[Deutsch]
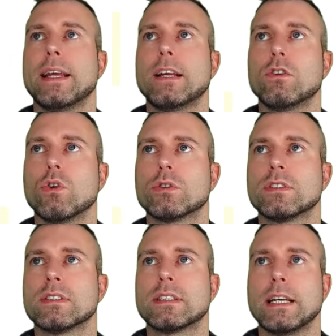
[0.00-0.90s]
ich
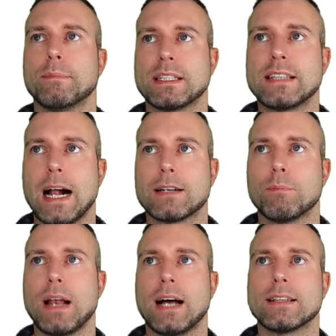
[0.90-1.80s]
nutze den
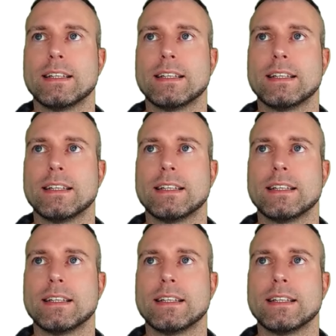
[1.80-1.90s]
bezahlten Plan,